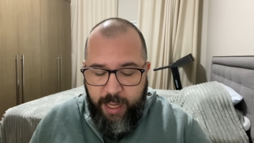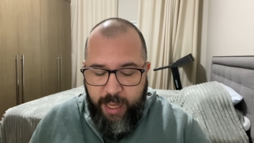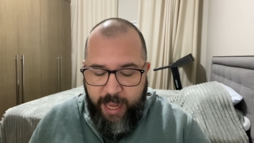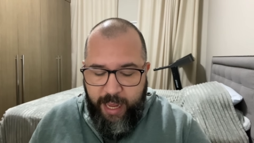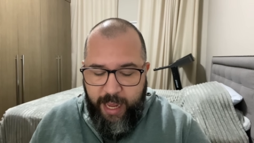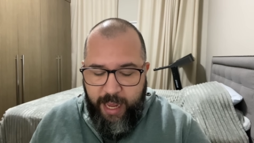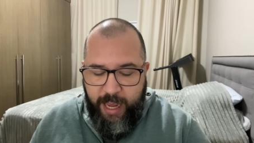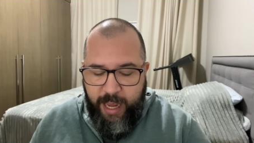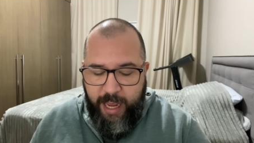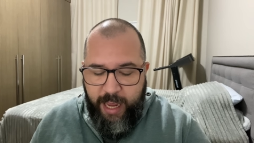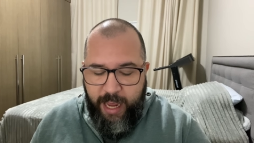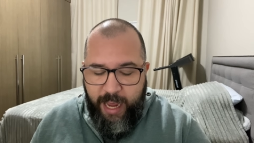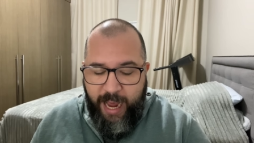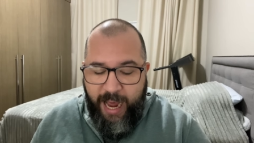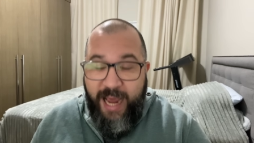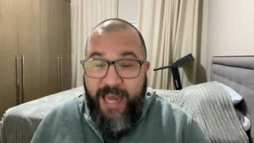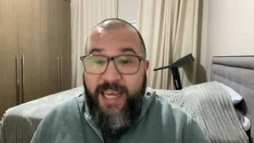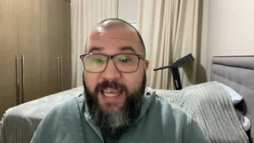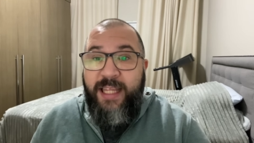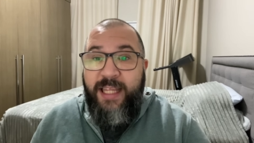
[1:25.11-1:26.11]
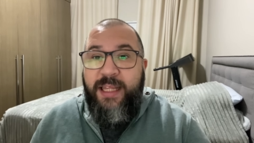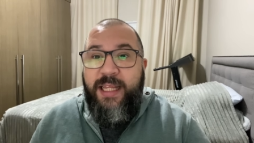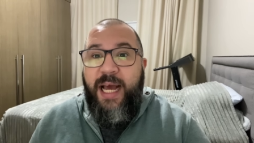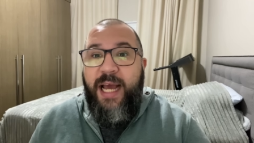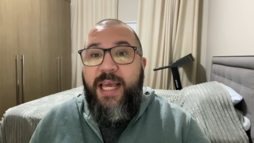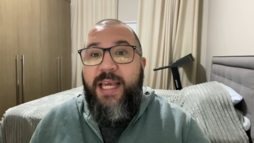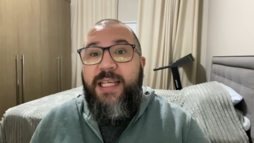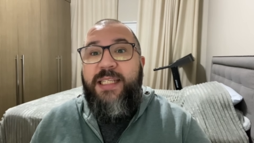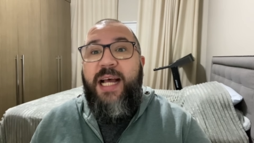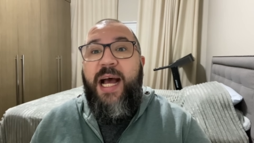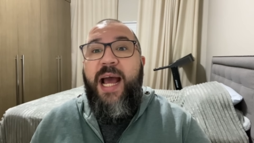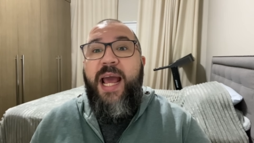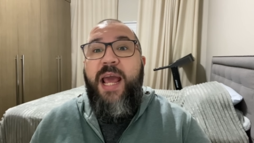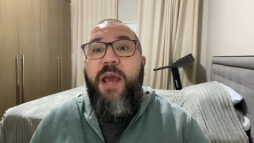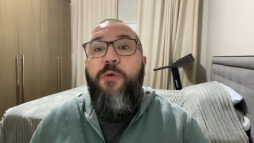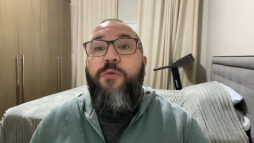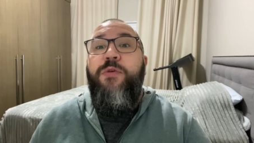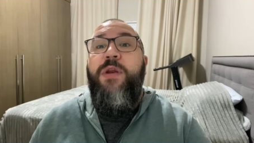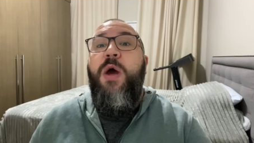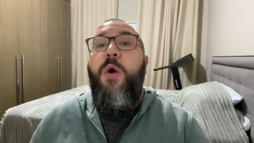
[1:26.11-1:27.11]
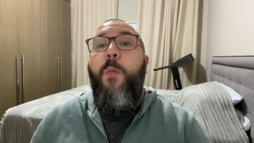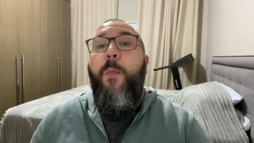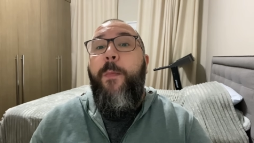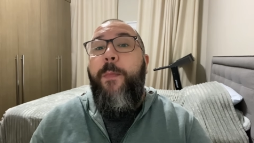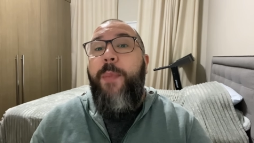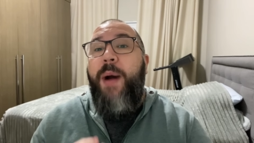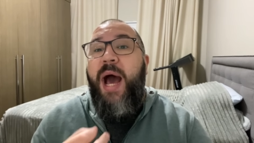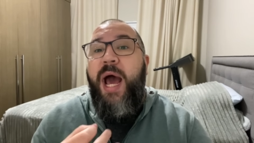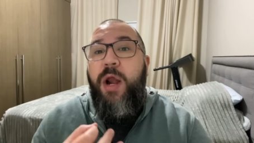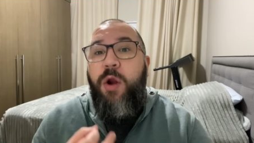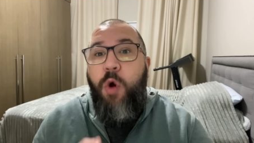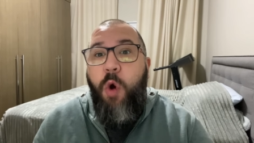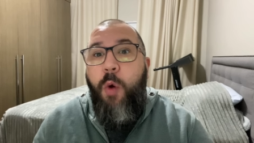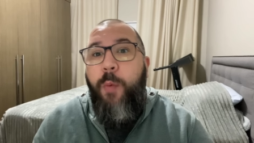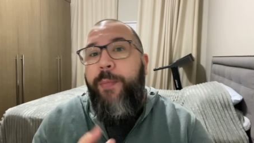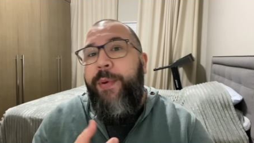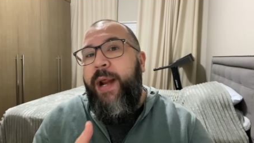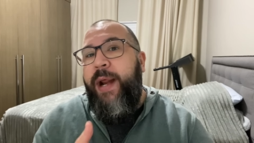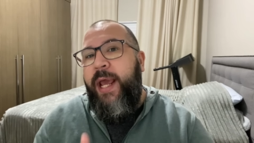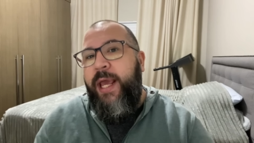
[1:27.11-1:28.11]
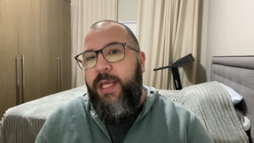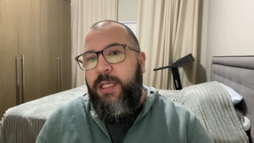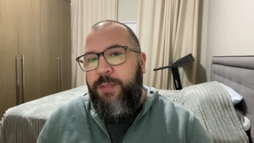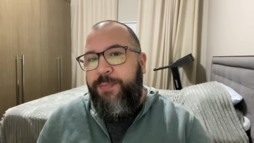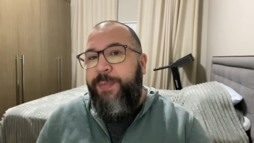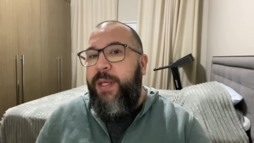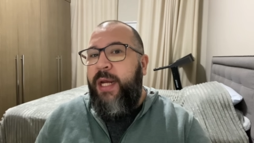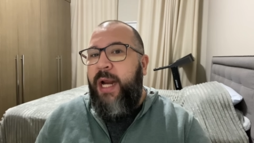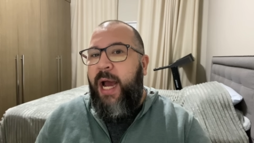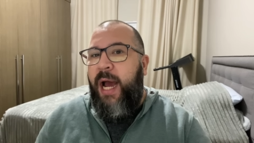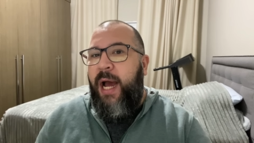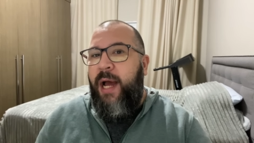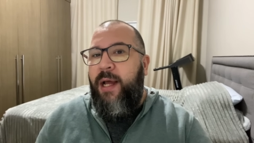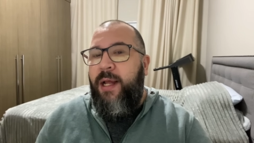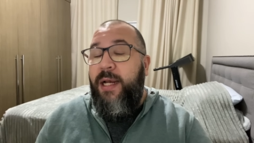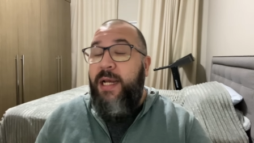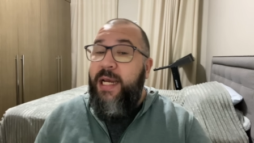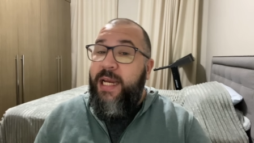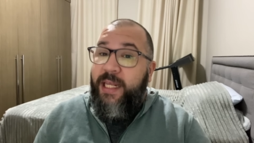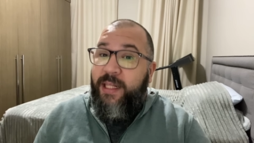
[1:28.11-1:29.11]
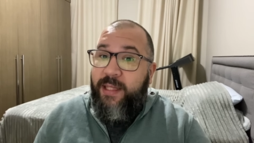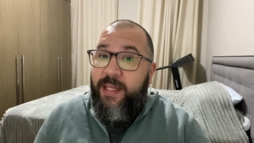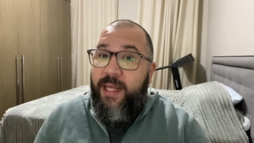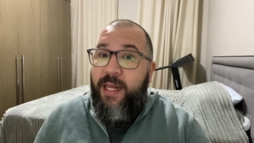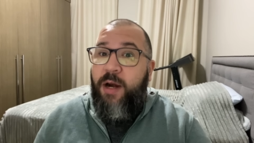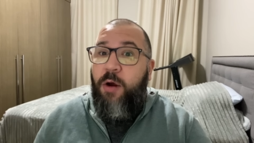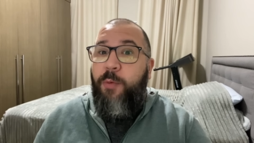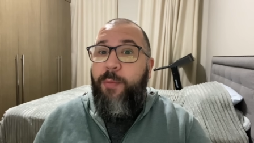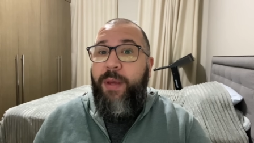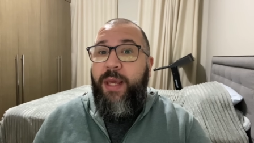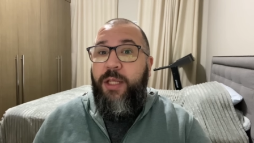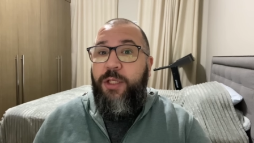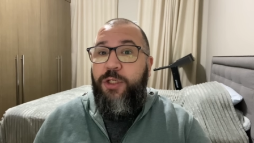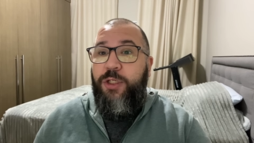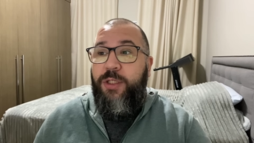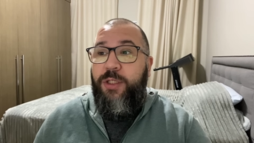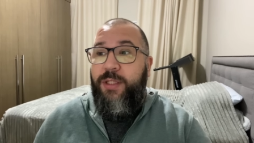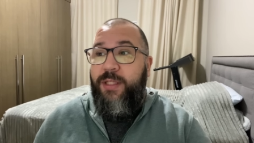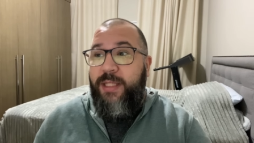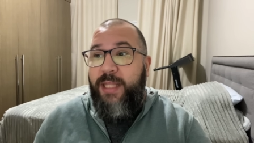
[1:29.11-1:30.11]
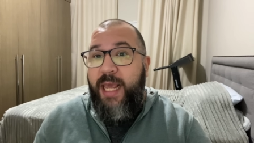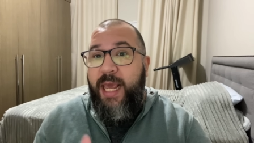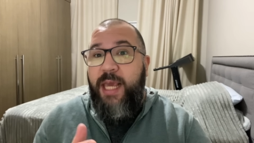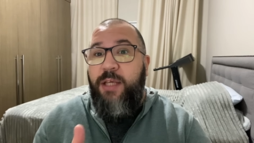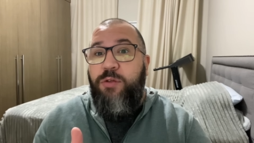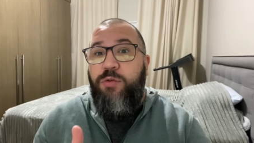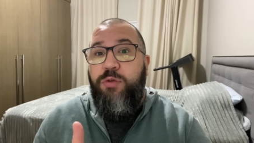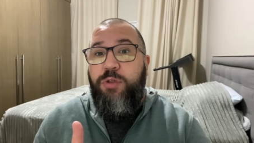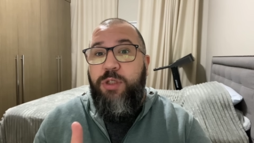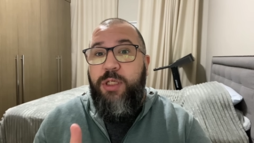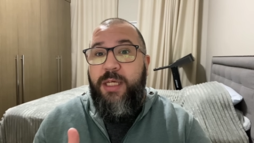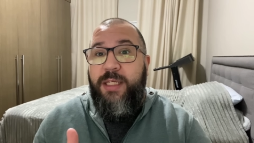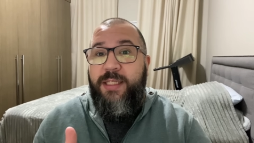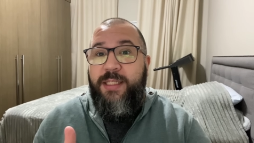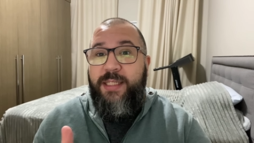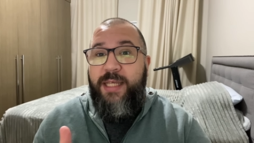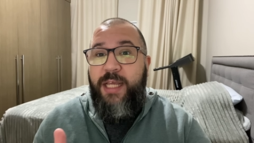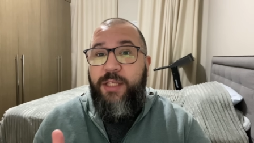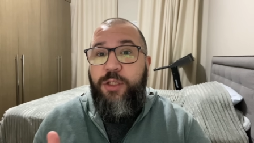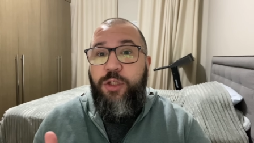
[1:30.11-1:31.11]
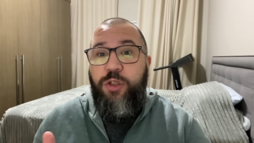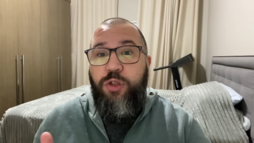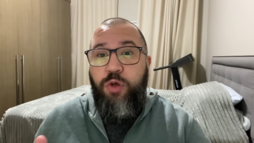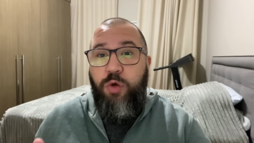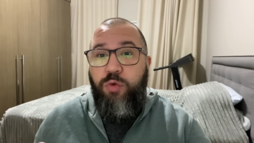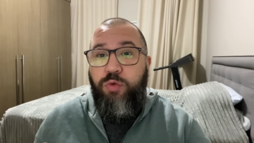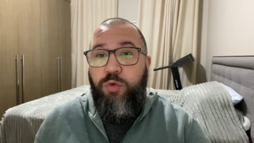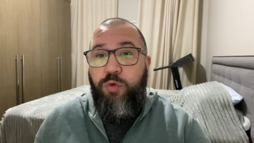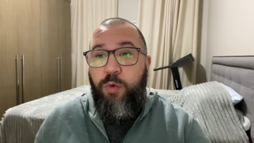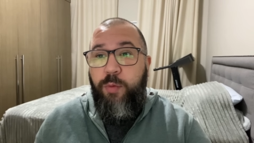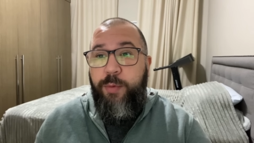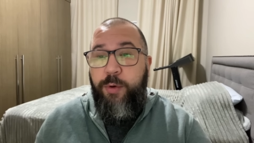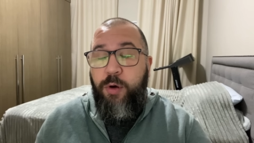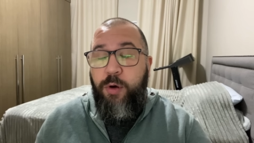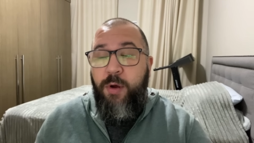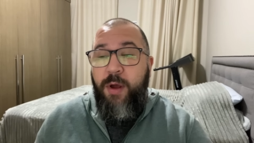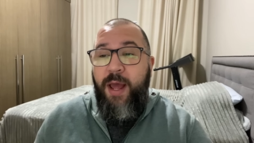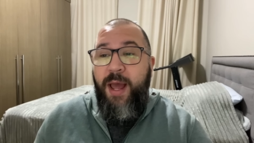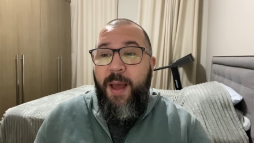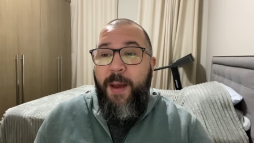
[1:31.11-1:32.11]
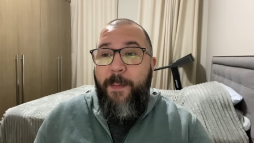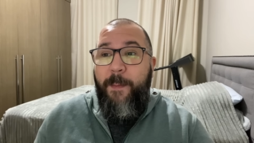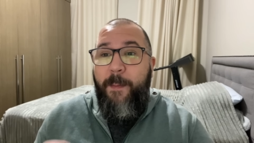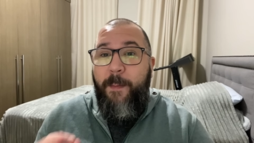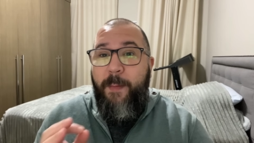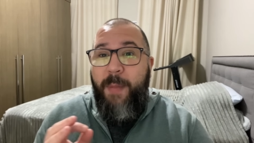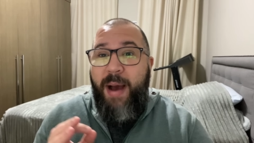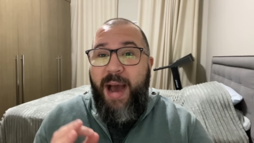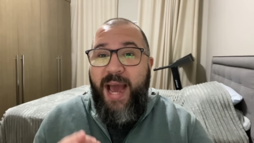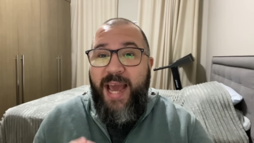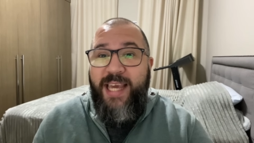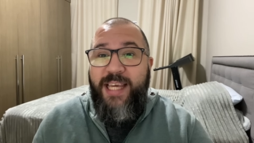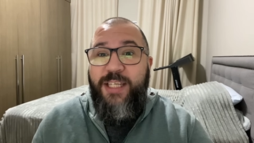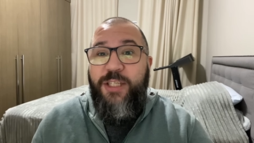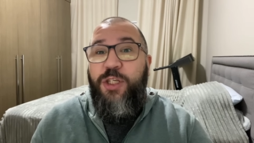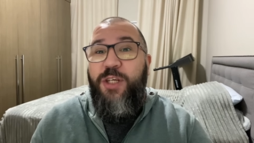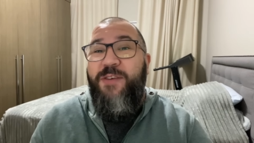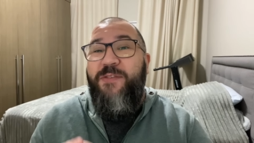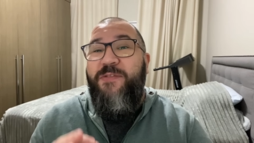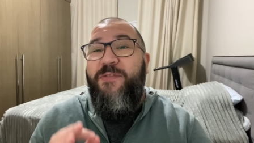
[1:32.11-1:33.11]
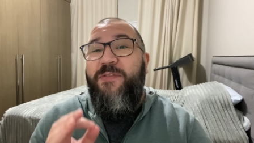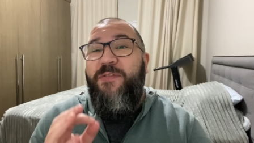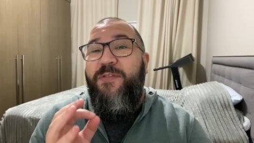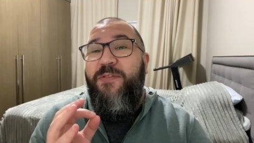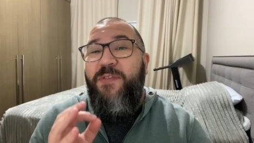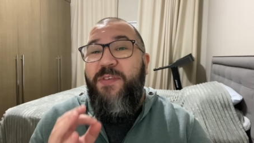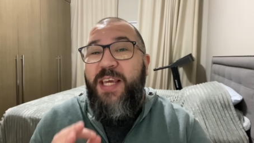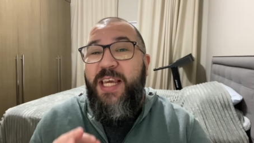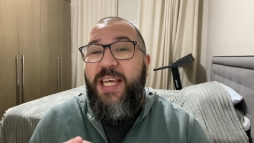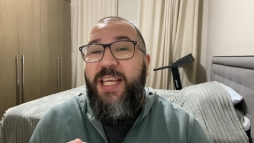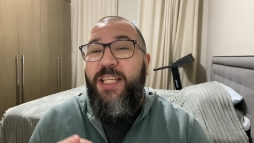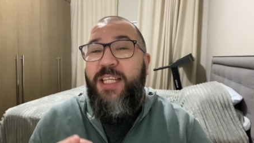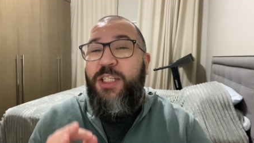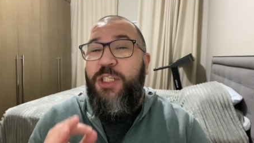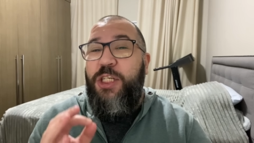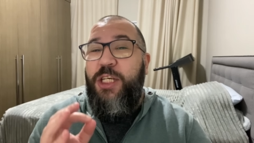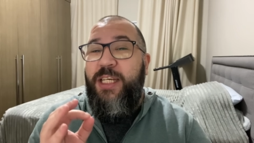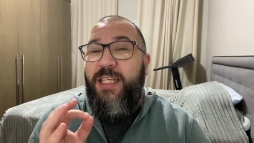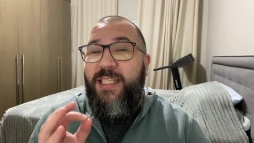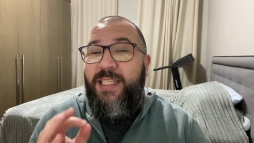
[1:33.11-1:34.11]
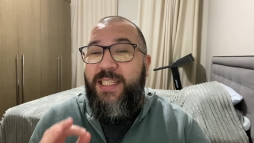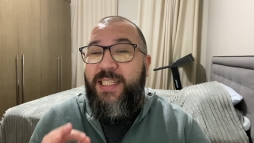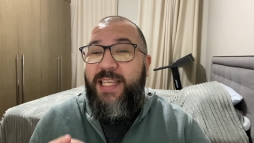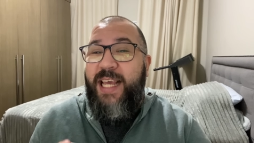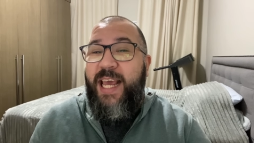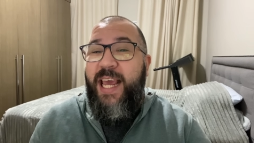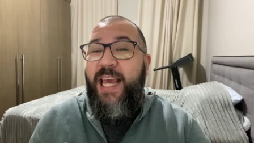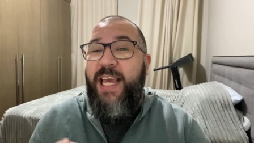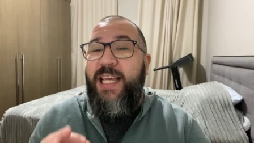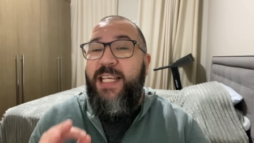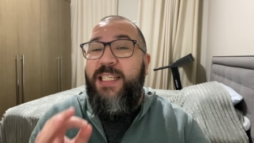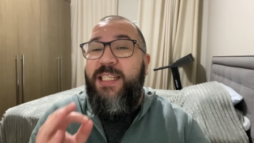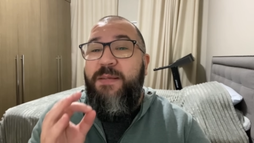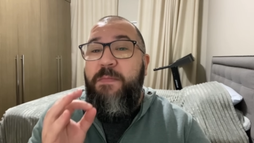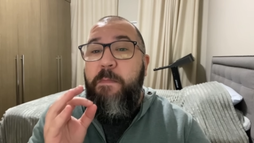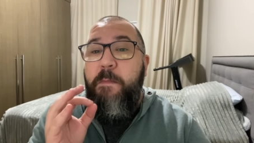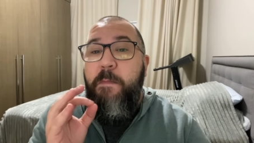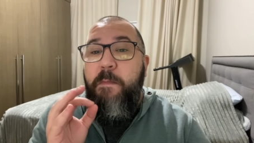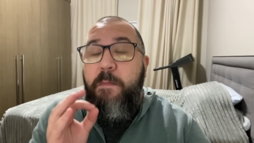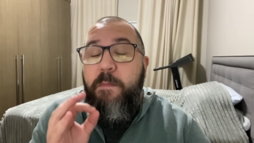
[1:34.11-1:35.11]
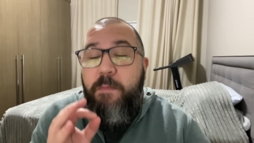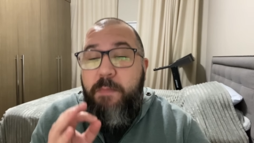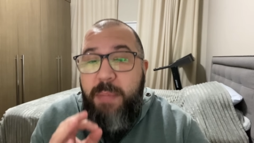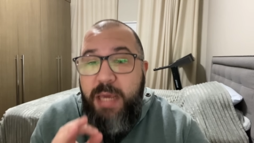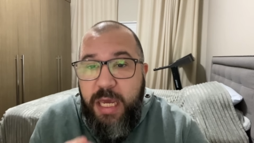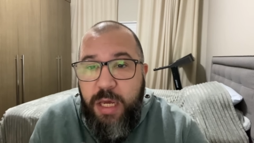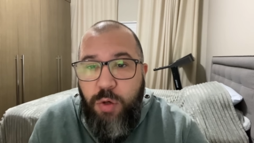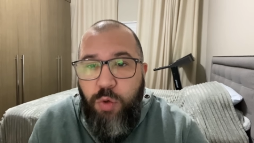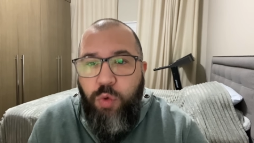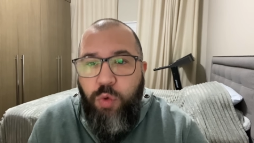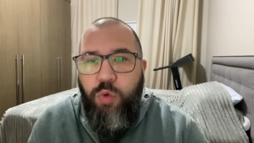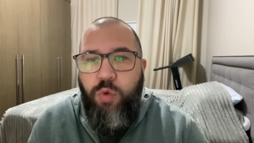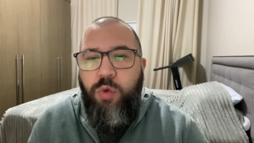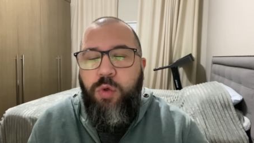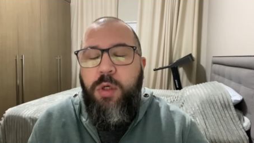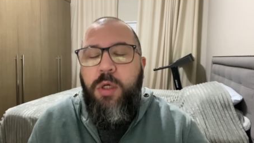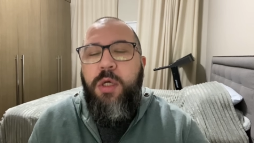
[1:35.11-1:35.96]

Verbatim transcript: É, ainda Israel não parou para respirar, literalmente, desde o dia 7 de outubro, mais de 26 mil